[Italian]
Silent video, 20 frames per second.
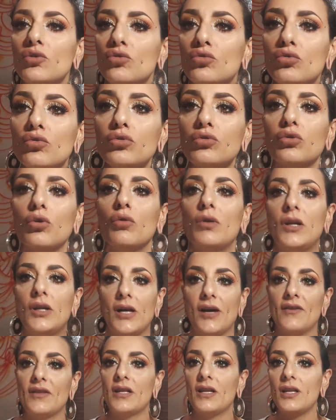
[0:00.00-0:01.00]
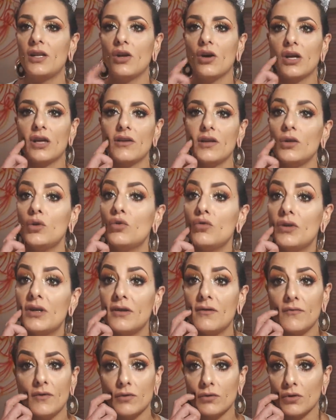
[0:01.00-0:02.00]
tutto quello che avete nell'occhio
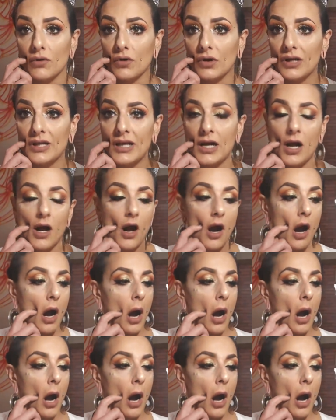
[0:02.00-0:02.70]
lui ve lo toglie.